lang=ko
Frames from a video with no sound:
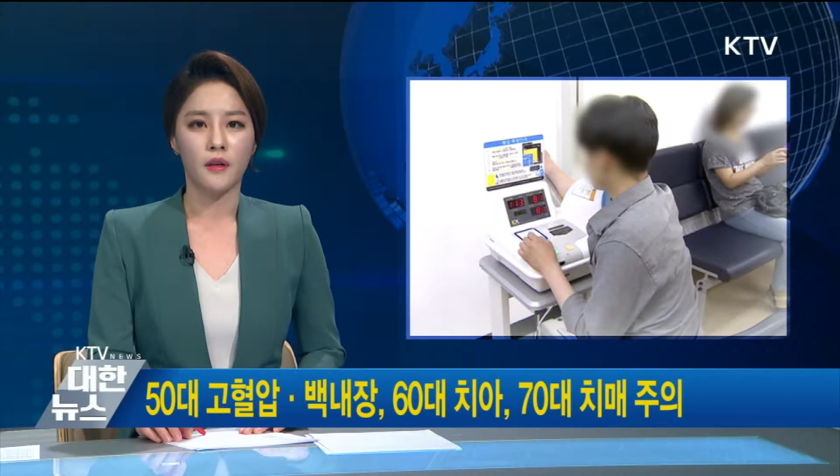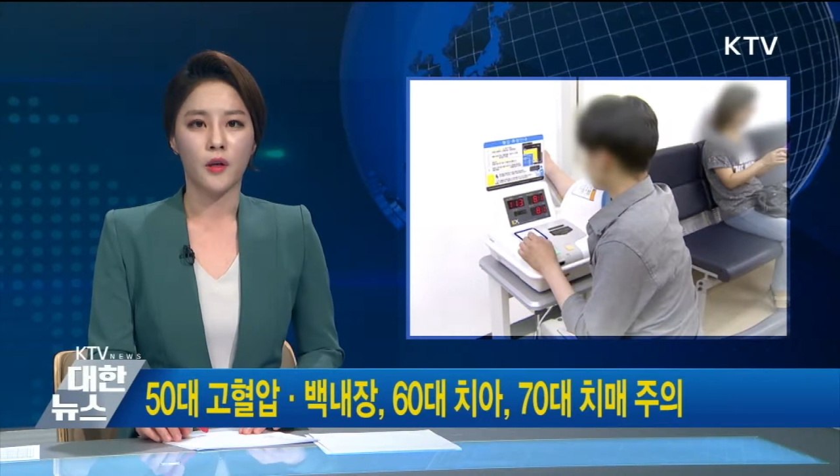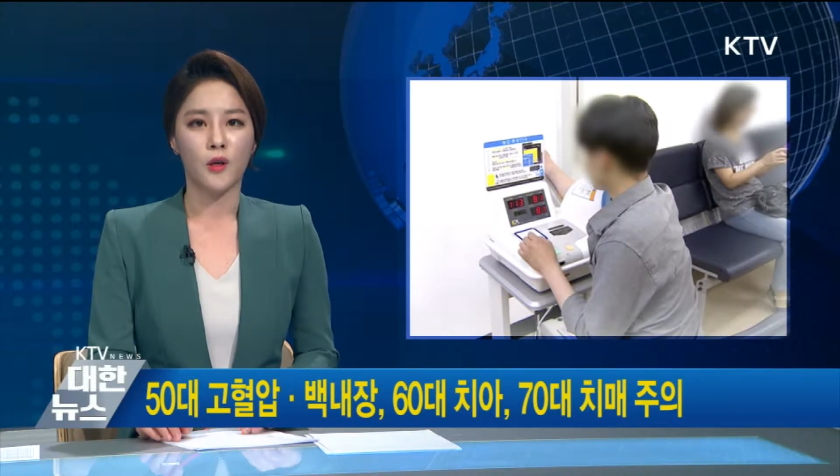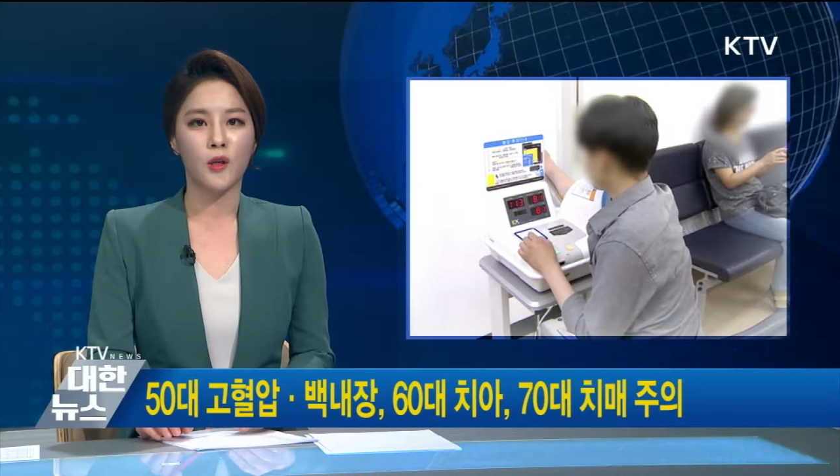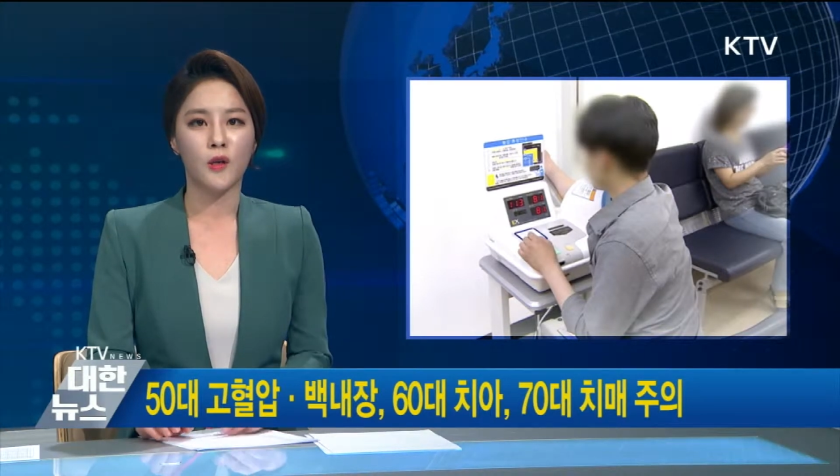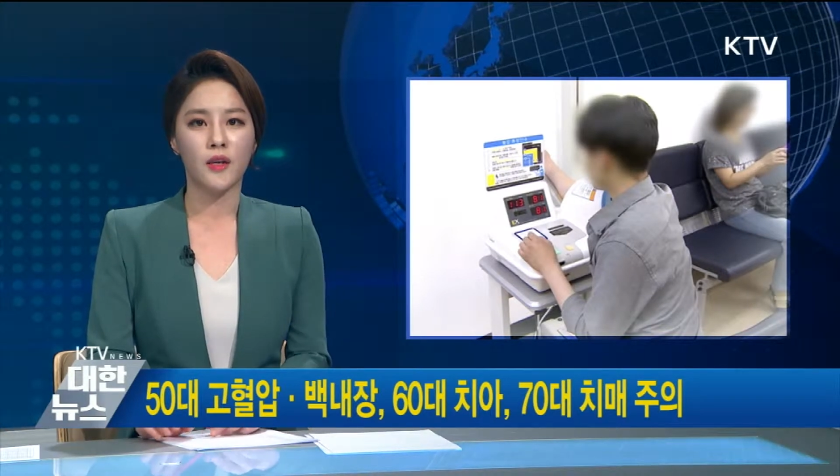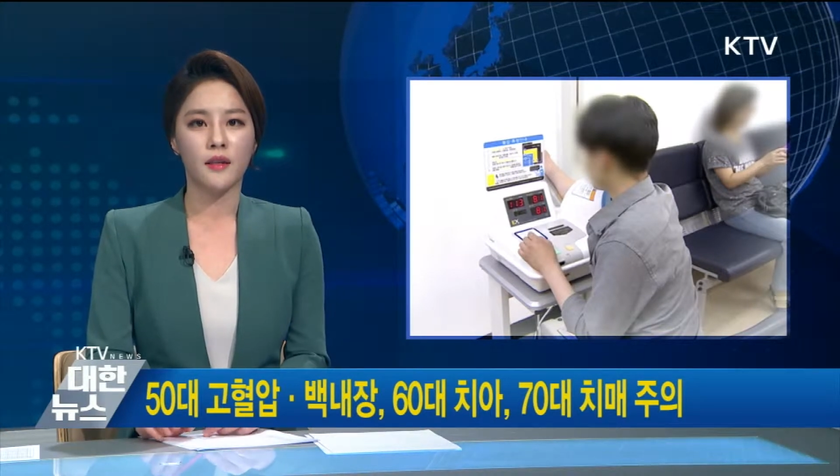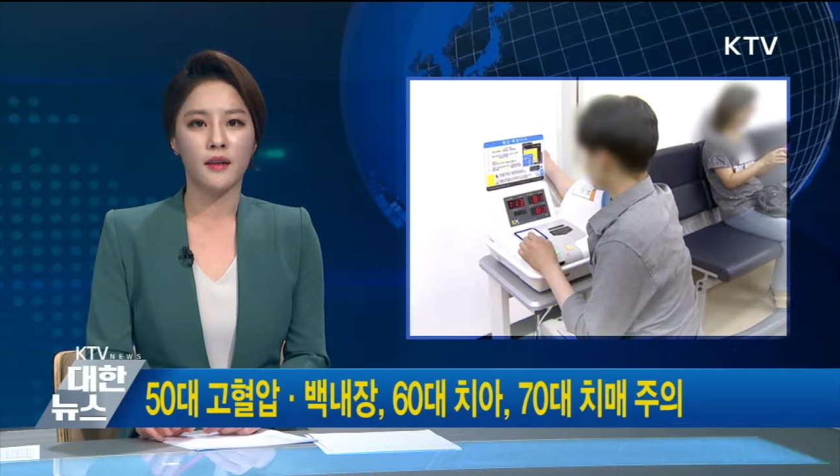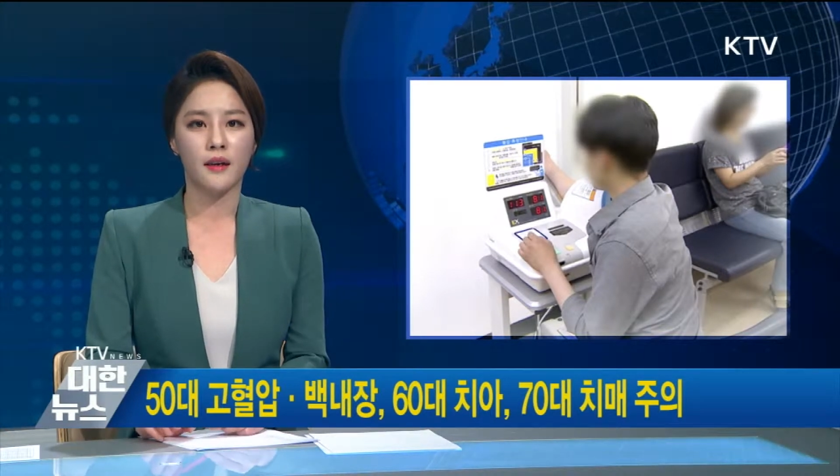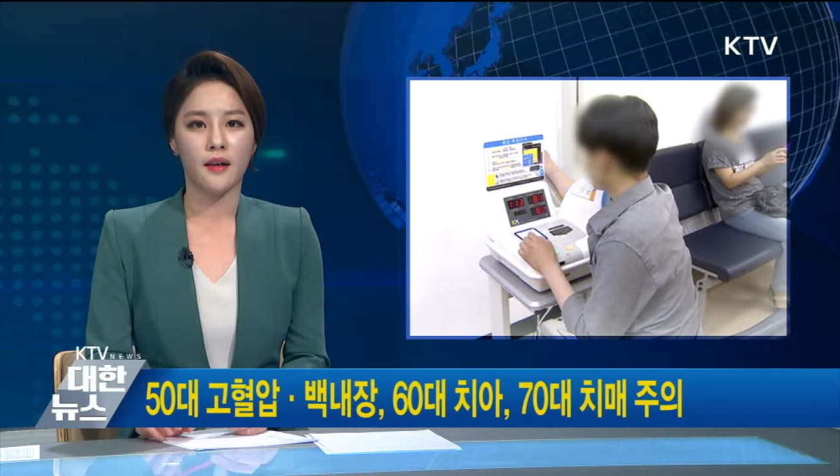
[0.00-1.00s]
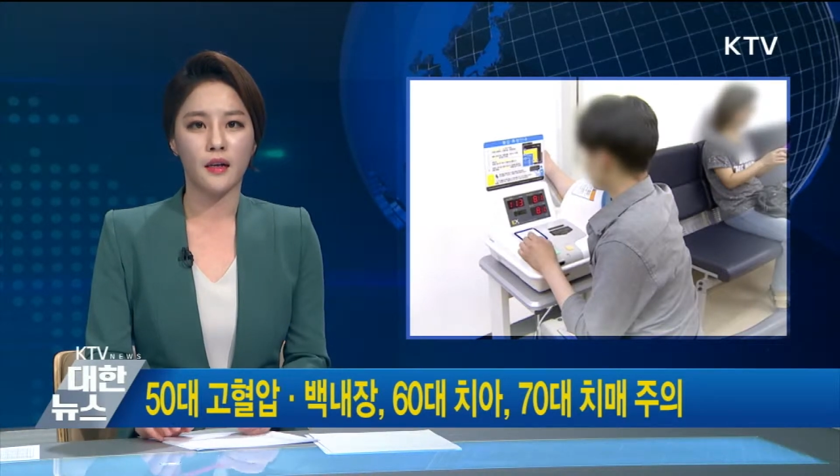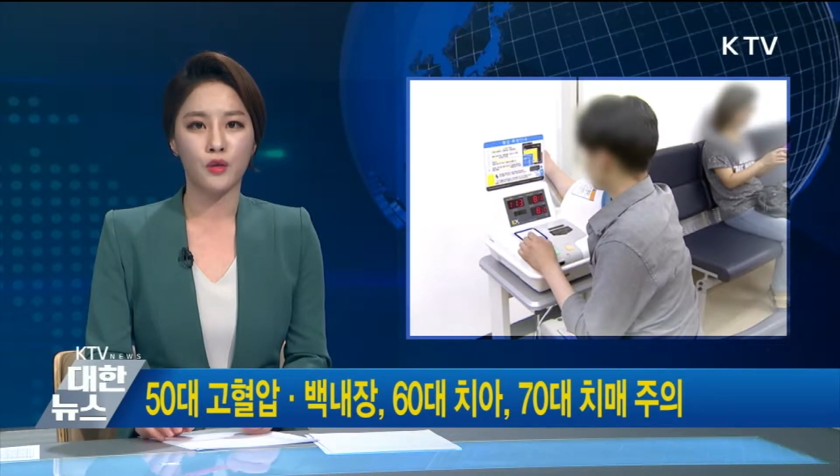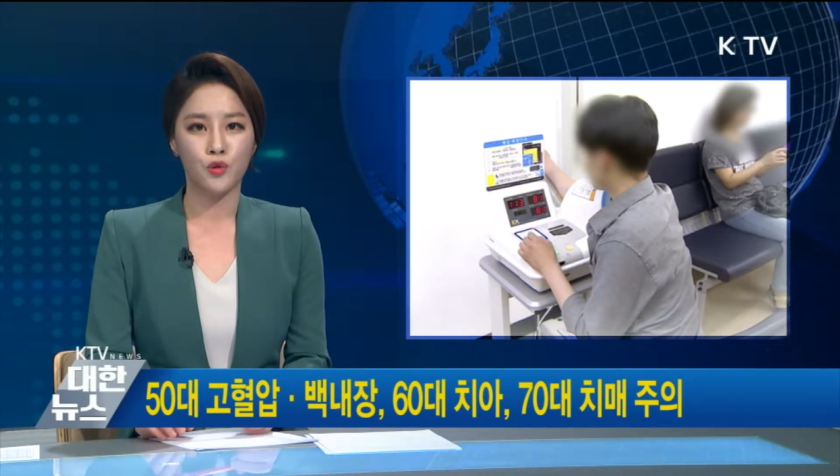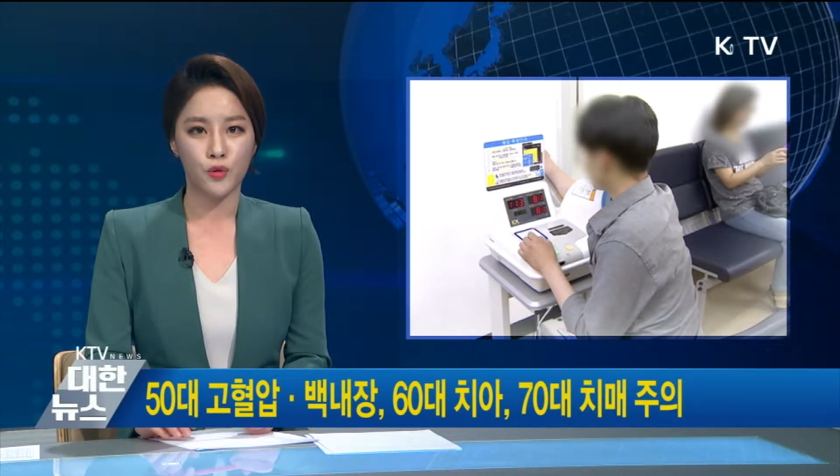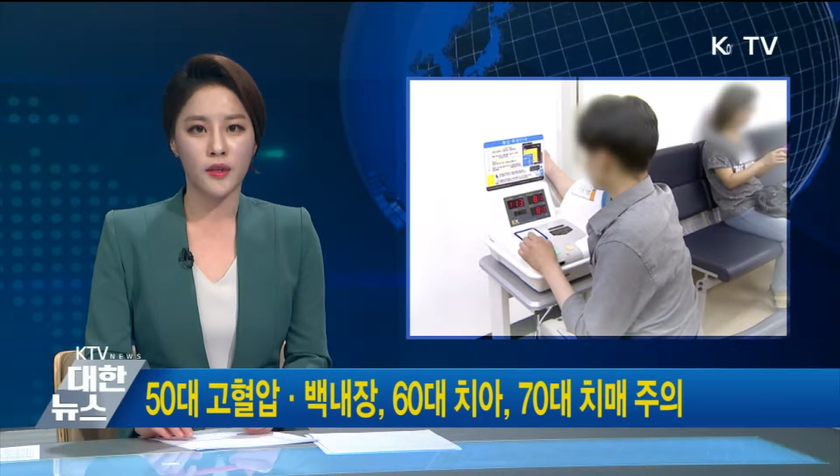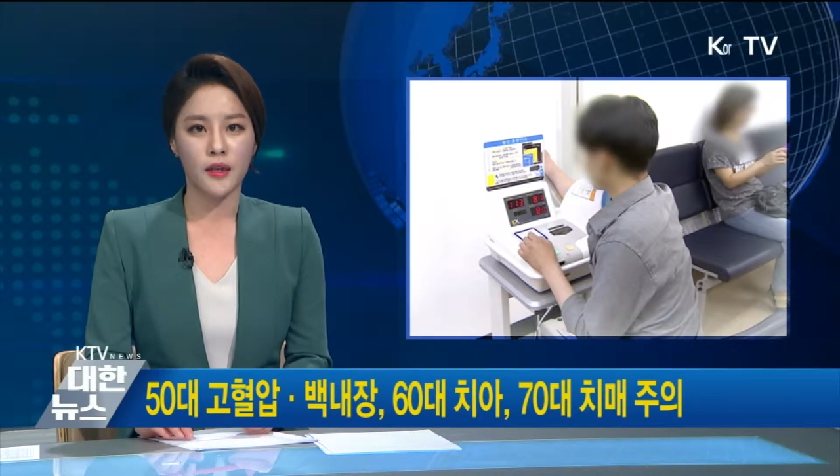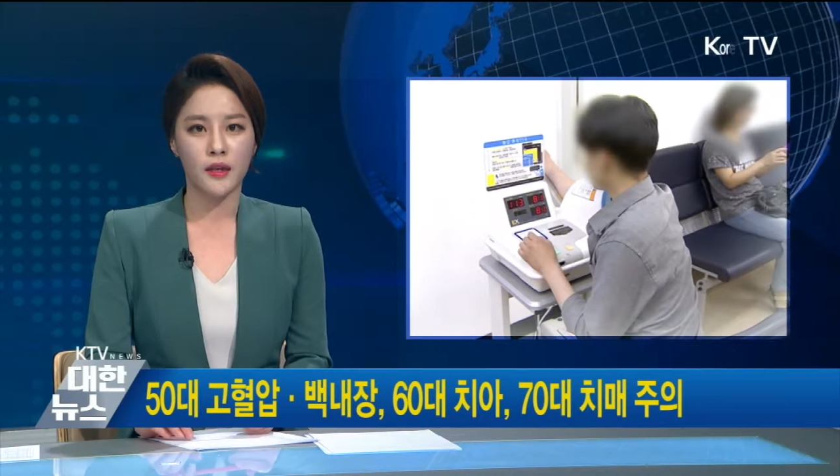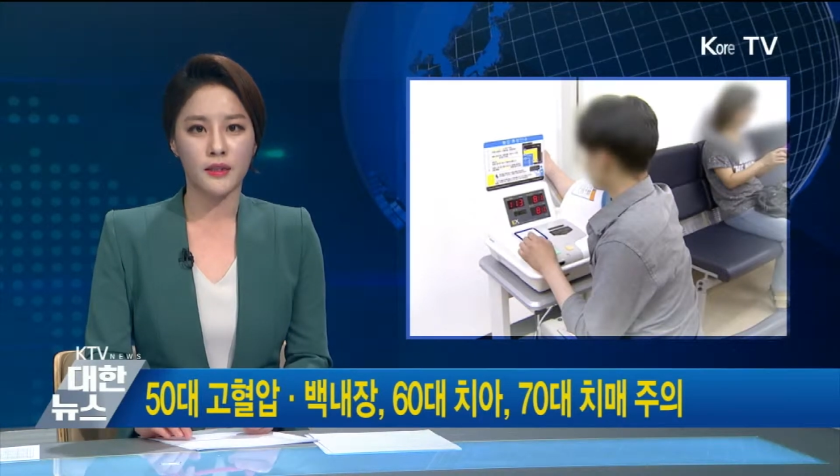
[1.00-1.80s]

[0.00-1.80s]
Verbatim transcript: 연령에 따라 주의해야